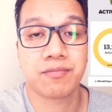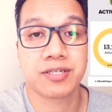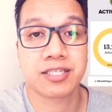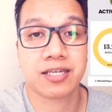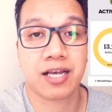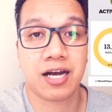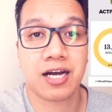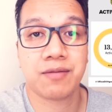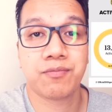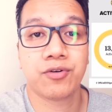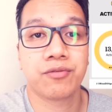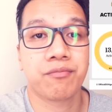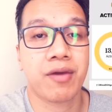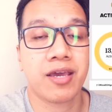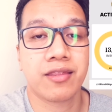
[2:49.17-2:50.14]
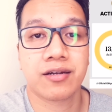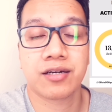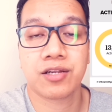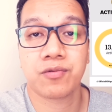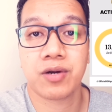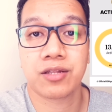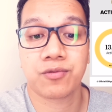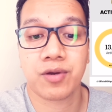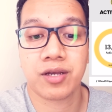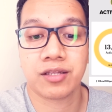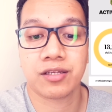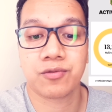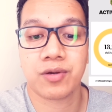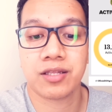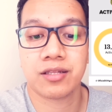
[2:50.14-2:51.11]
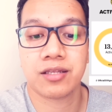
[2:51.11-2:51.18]
na inilabas kahapon, May 31,
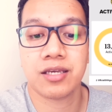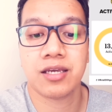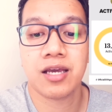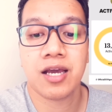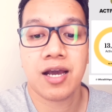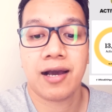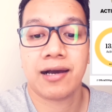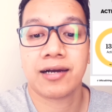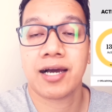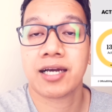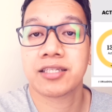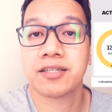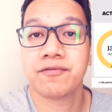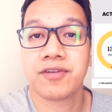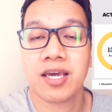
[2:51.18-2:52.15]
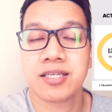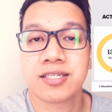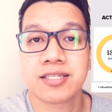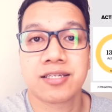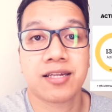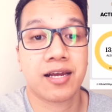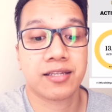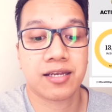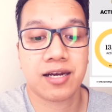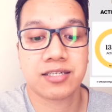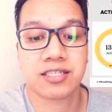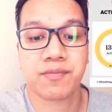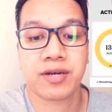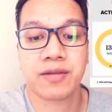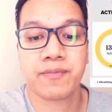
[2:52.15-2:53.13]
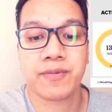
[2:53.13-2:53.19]
2020, ang active cases na
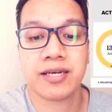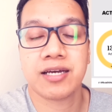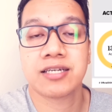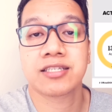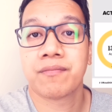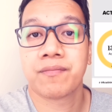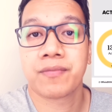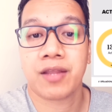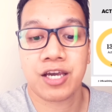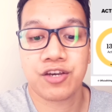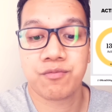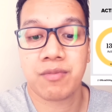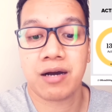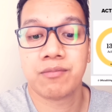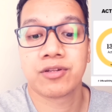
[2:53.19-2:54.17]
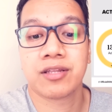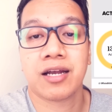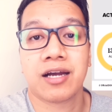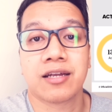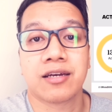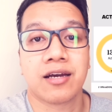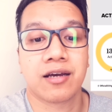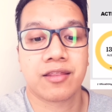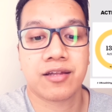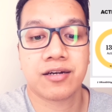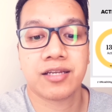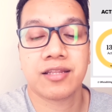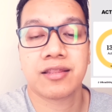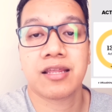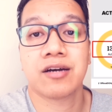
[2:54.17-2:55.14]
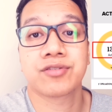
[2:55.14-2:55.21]
itala sa Pilipinas ay, ay umabot na ng
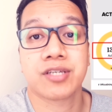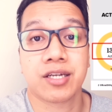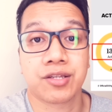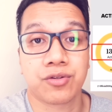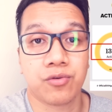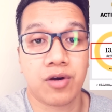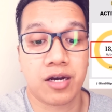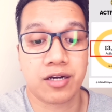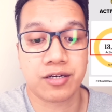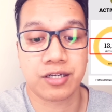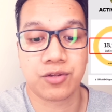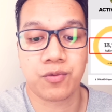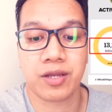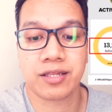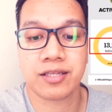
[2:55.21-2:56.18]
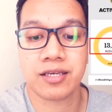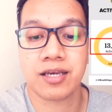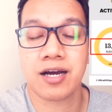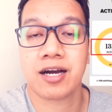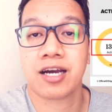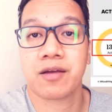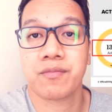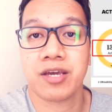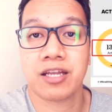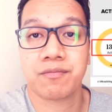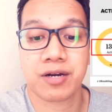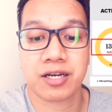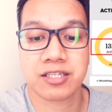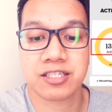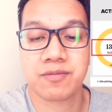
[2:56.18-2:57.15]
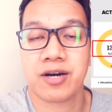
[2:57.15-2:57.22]
13,220. Ang karamihan
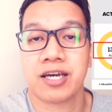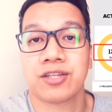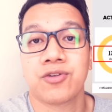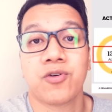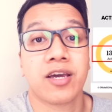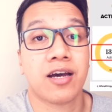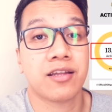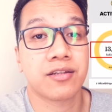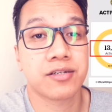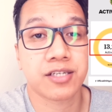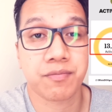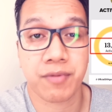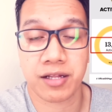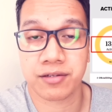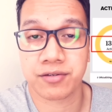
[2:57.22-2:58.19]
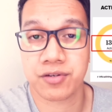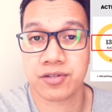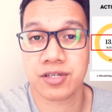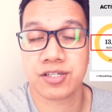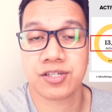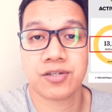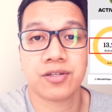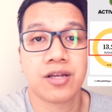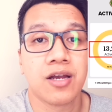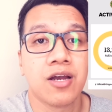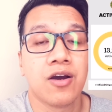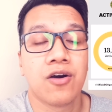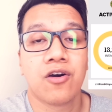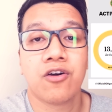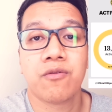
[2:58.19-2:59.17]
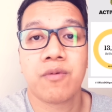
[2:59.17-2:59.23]
pa rin sa mga ito ay under sa mild condition
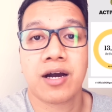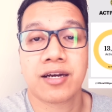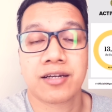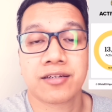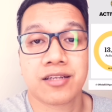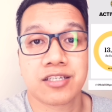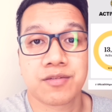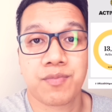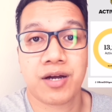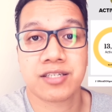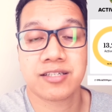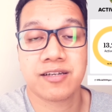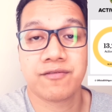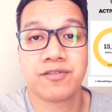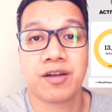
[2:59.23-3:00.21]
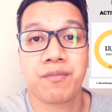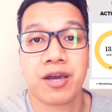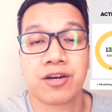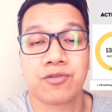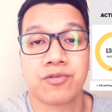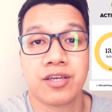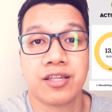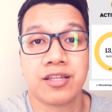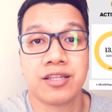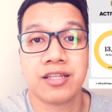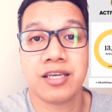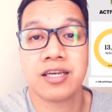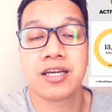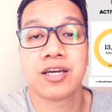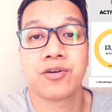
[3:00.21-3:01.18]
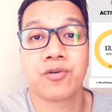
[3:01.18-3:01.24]
o mga nag-test positive na merong
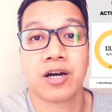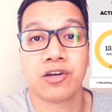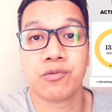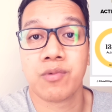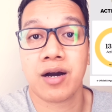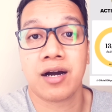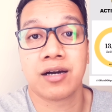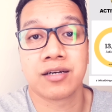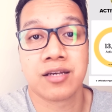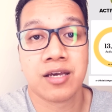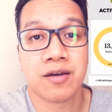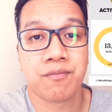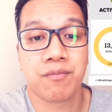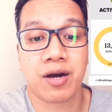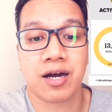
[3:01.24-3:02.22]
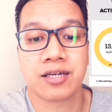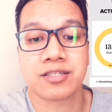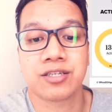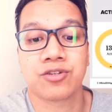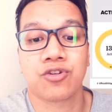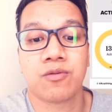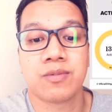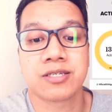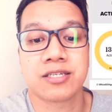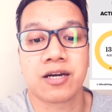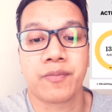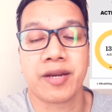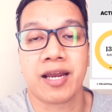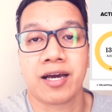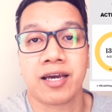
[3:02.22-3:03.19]
hindi ganong kalubhang mga sintomas ang